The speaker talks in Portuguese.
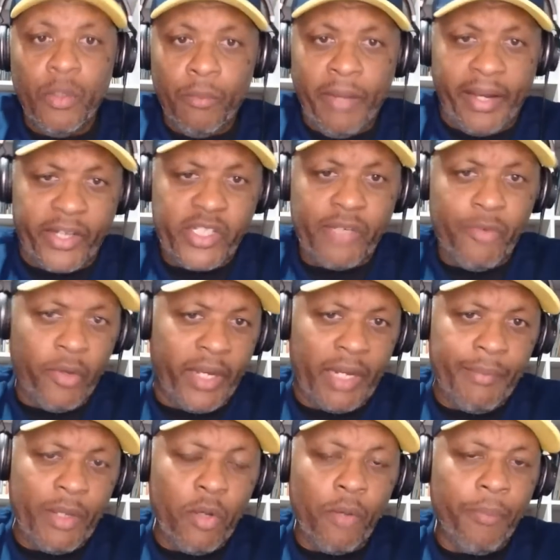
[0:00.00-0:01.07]
O Makachev é um cara
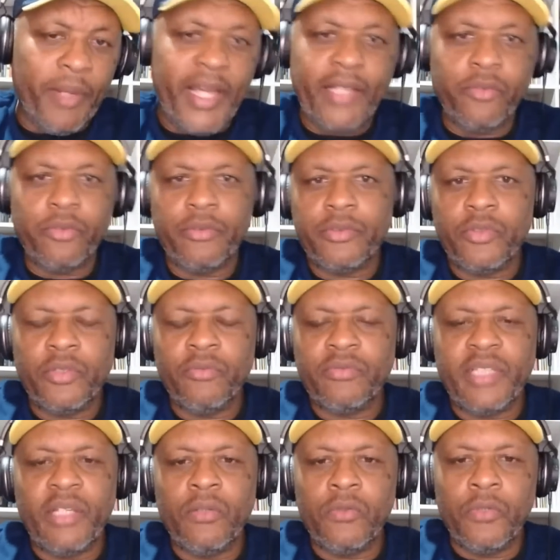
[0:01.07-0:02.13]
bem completo, você não
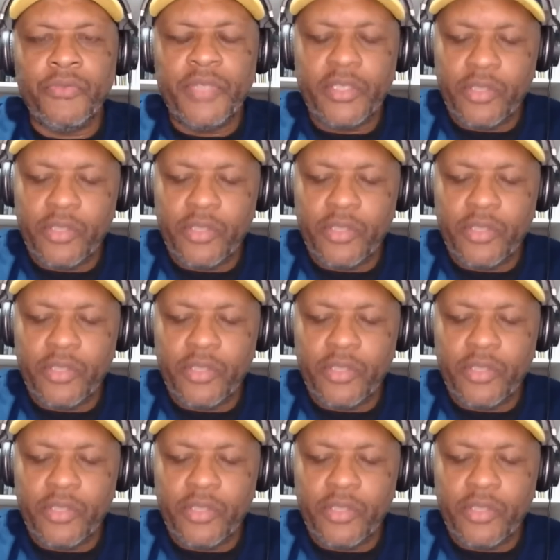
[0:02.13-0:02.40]
tem dúvida.